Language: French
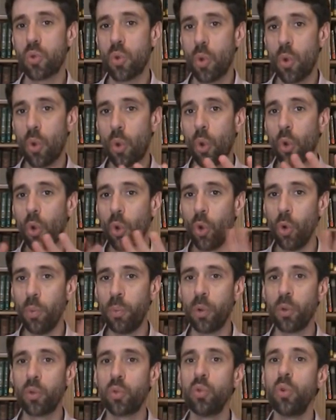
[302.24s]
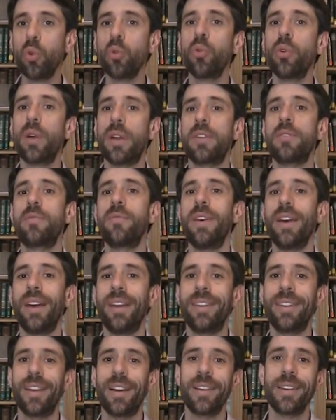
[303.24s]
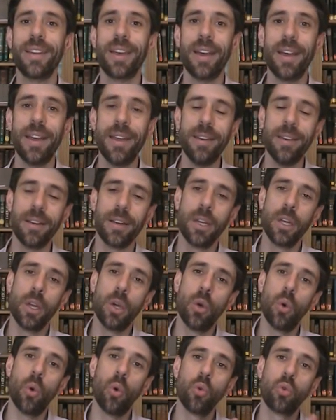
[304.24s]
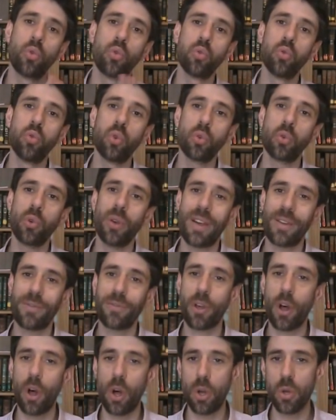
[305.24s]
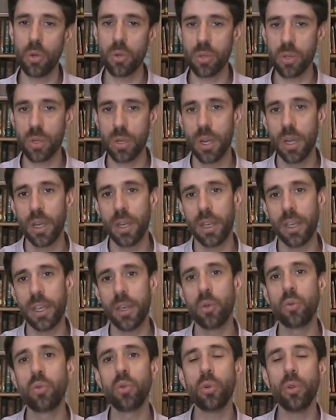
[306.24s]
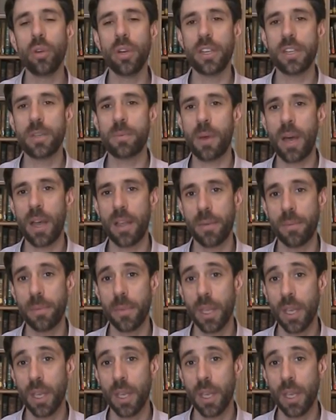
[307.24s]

regroupent autour de la sphère italienne, autour de la France et autour de l'Espagne.